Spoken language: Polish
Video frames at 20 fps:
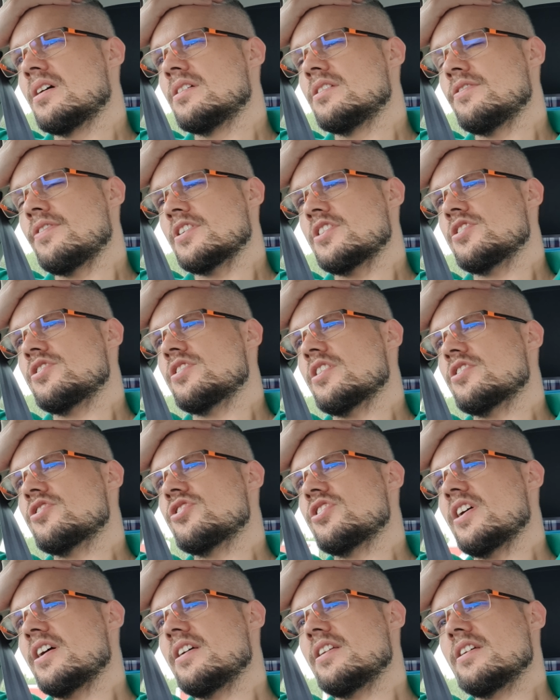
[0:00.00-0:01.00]

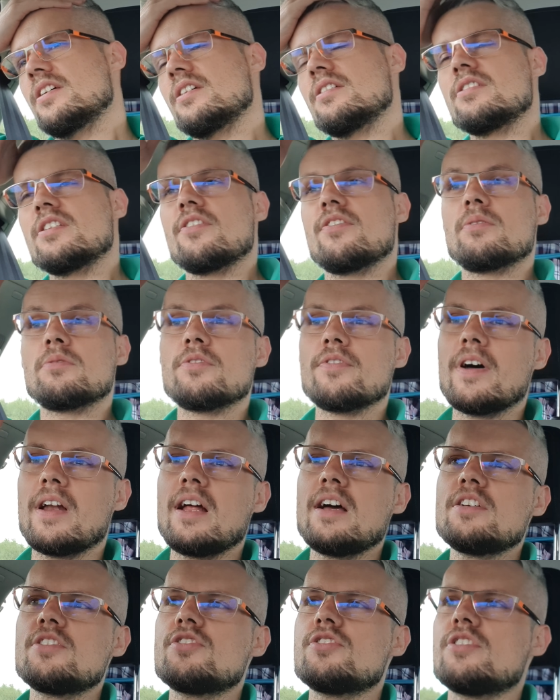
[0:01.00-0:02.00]
24, nie wiem,
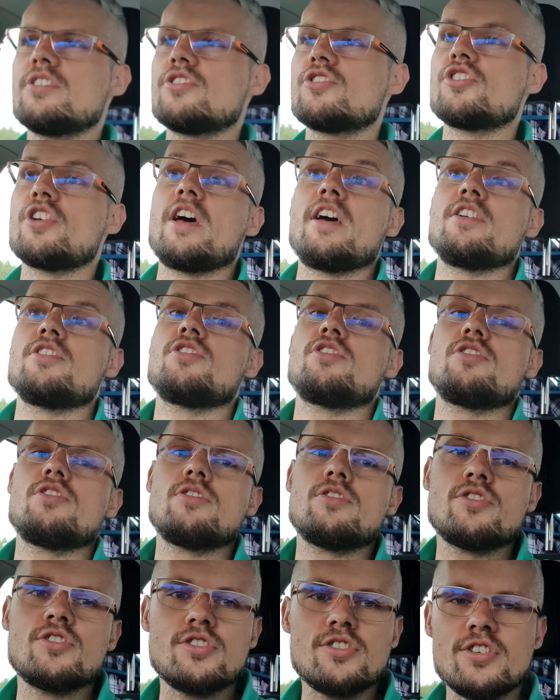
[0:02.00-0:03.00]
12,
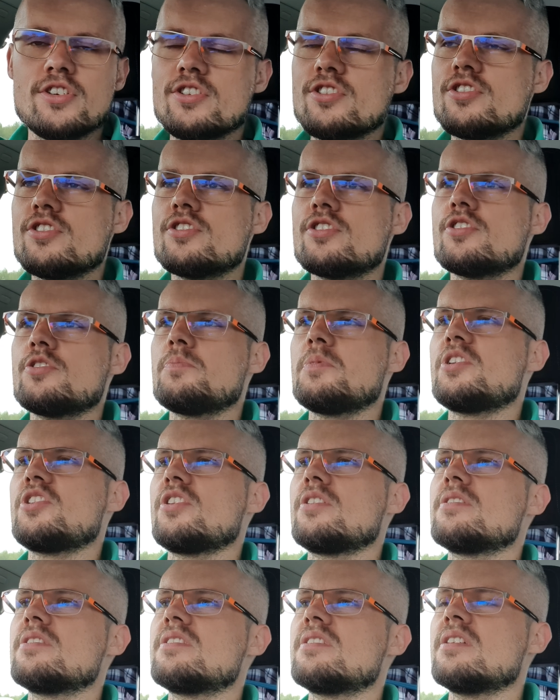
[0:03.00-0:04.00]
6, 36
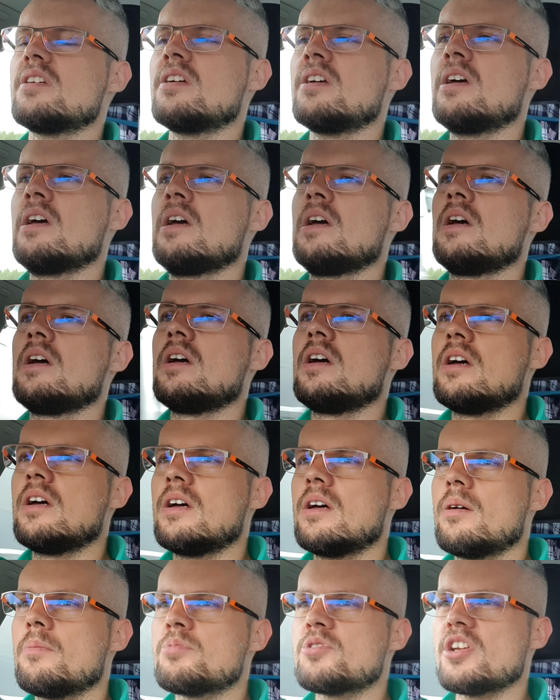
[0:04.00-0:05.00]
miesięcy
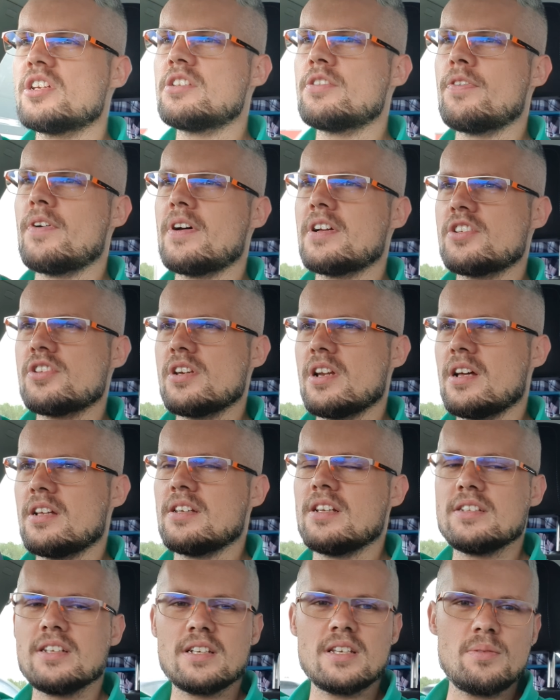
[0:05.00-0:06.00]
przetrwać na,
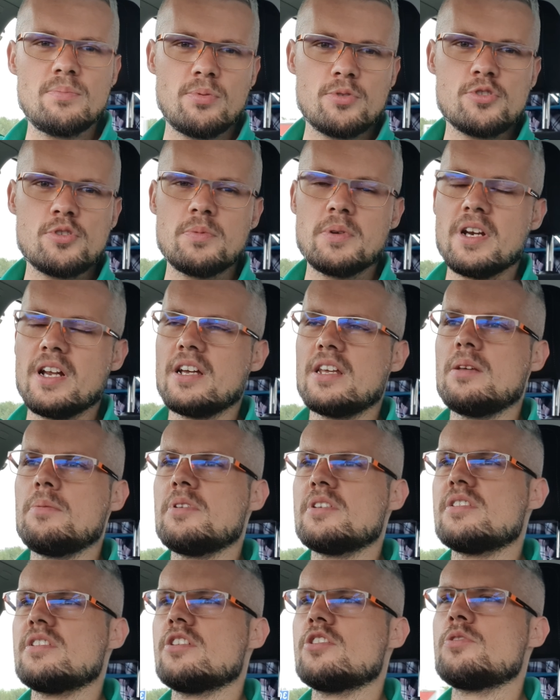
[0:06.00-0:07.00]
na takim poziomie, na jakim
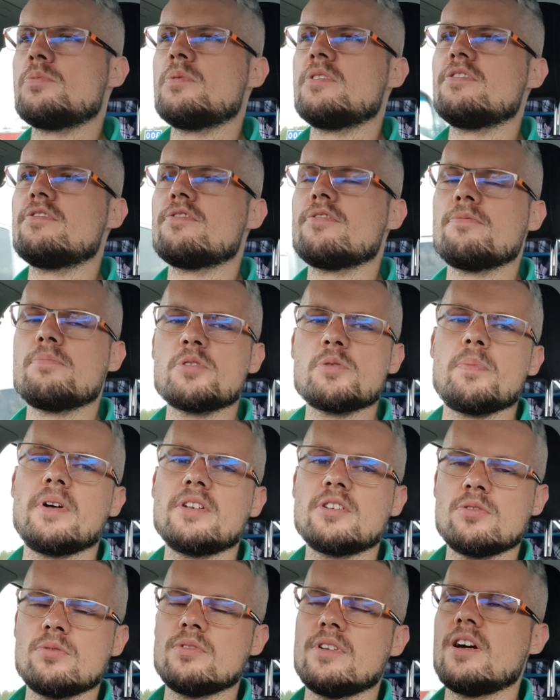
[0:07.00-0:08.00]
jesteśmy w
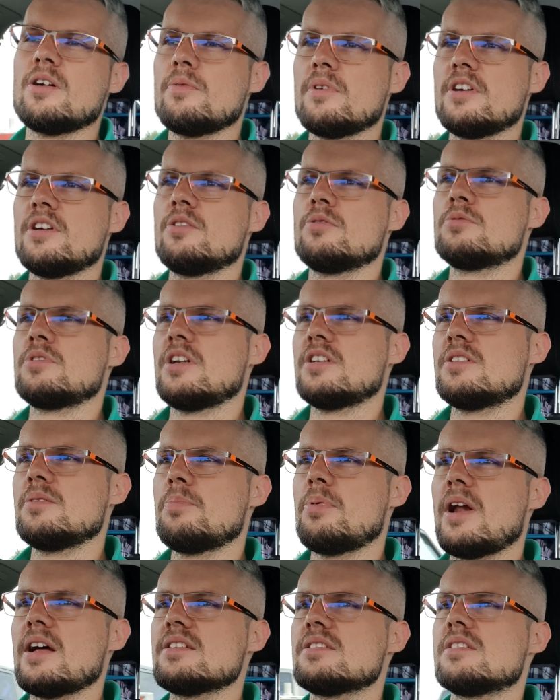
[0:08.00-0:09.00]
przypadku nagłej utraty
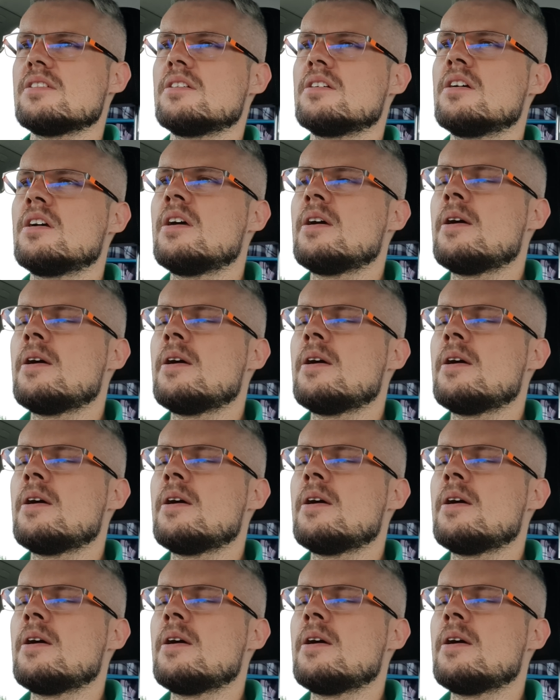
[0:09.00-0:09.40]
pracy.